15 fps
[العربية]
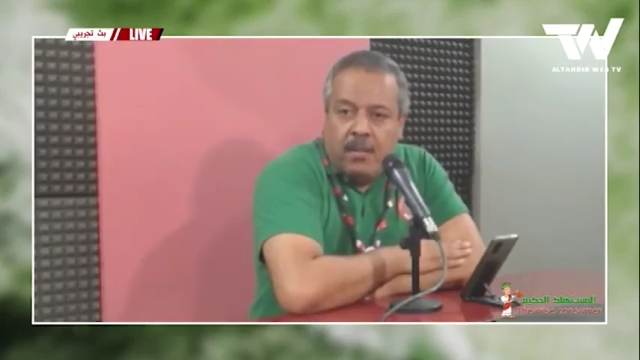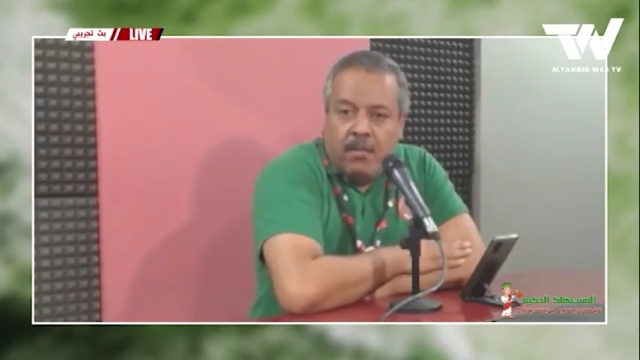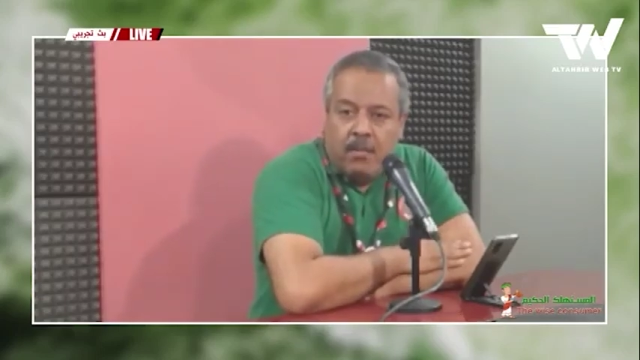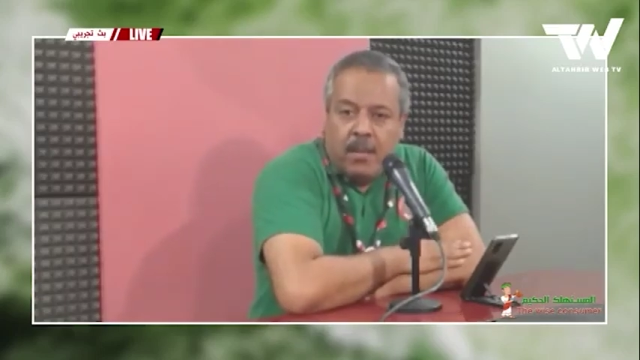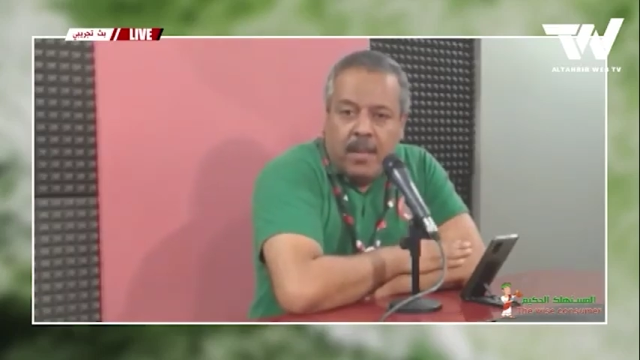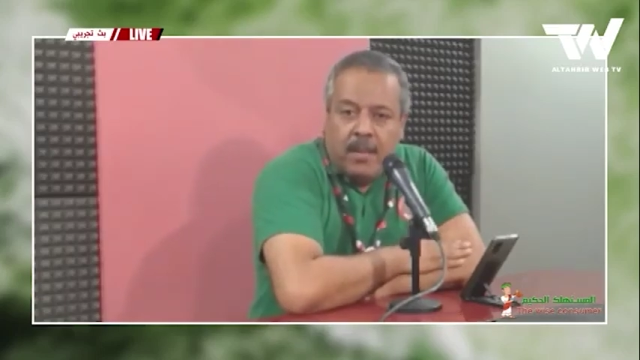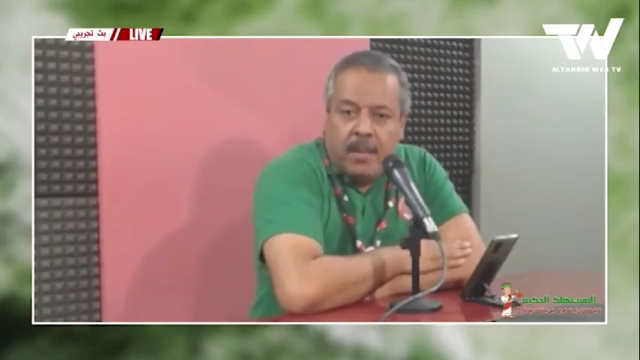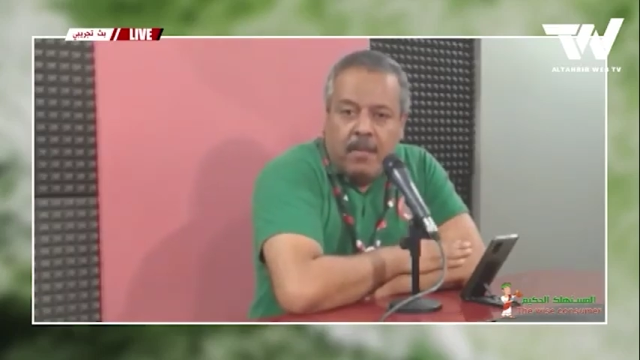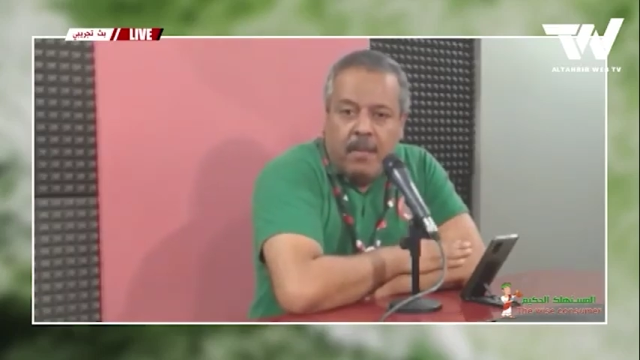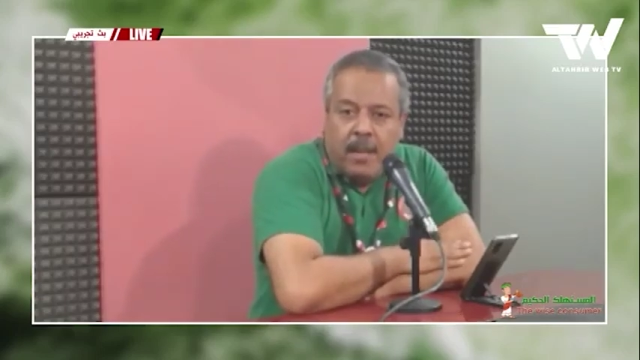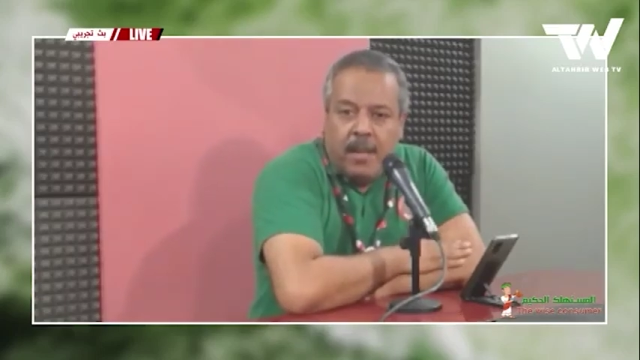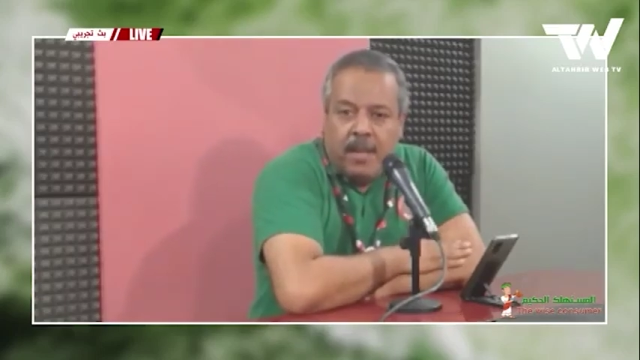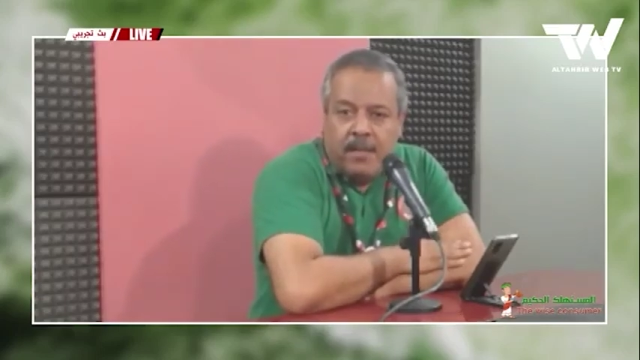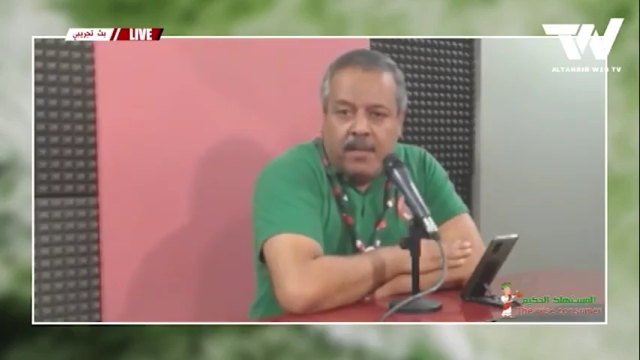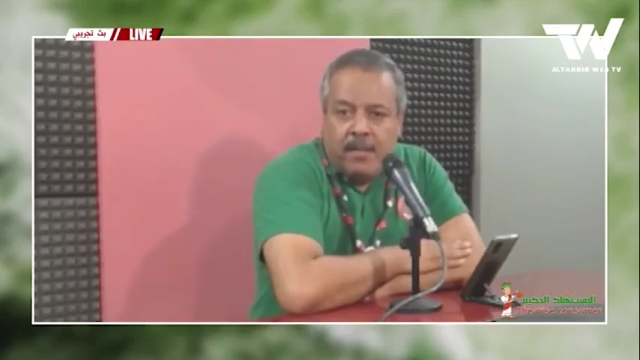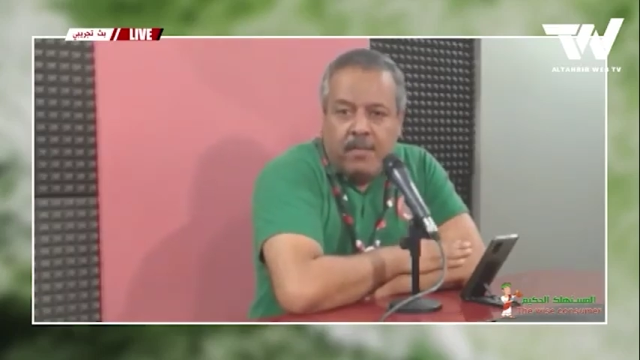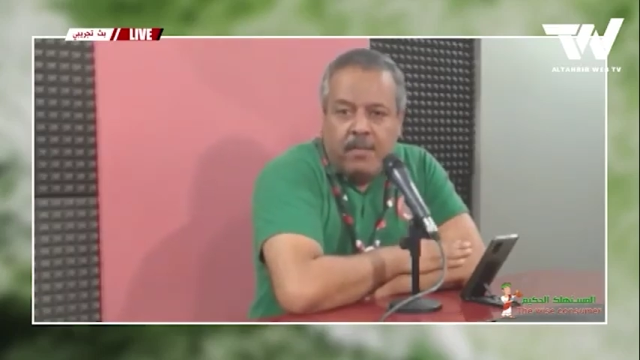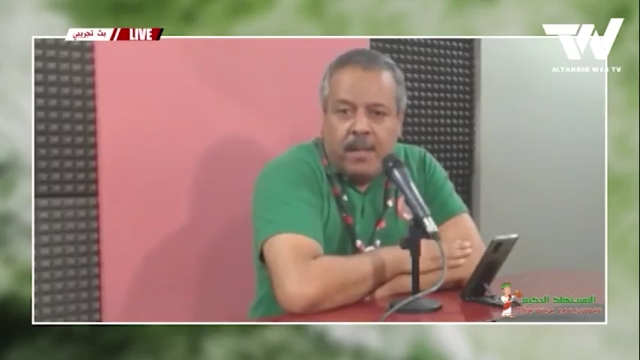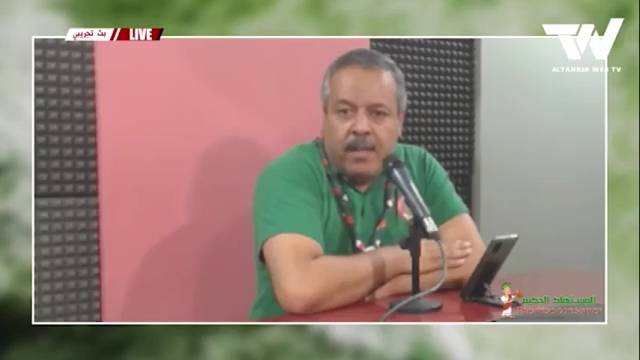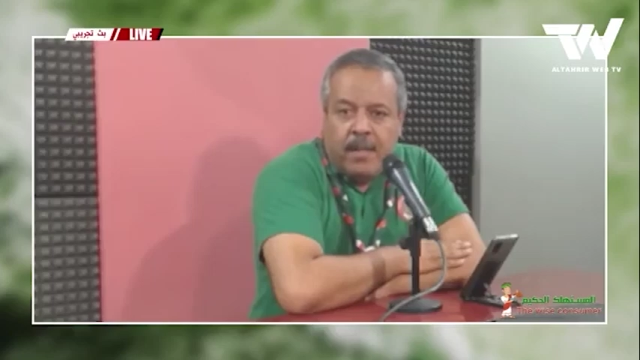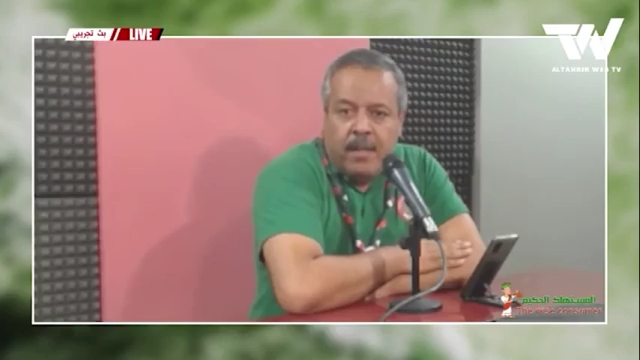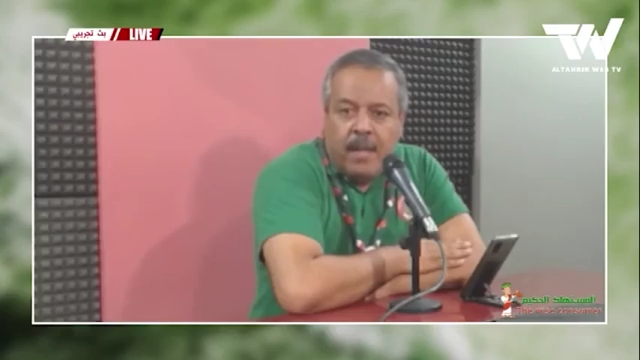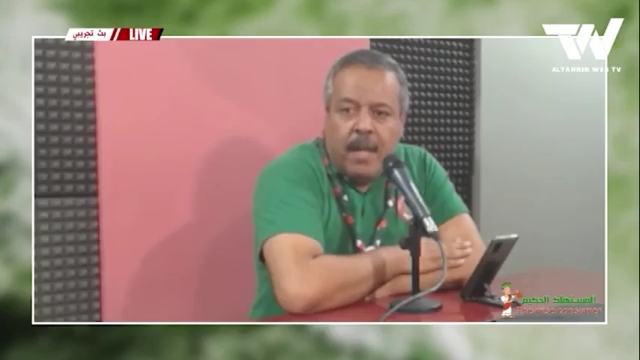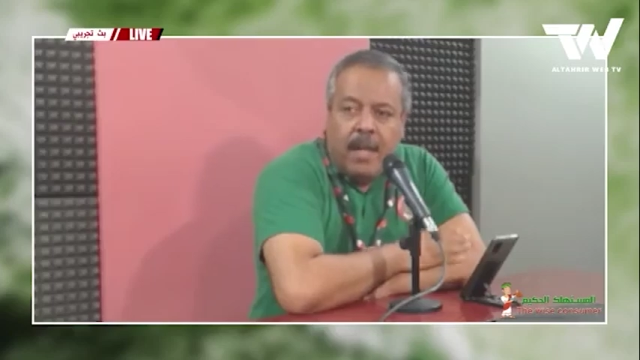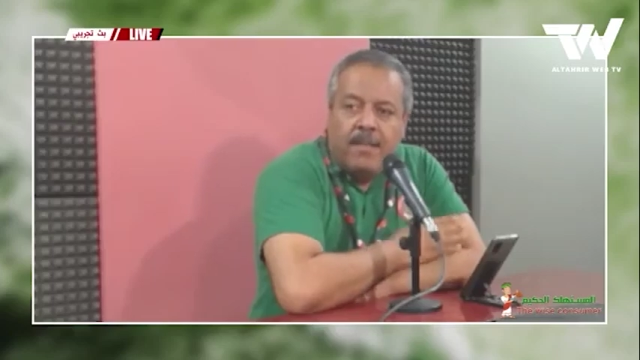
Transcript: تقدم على اساس يعني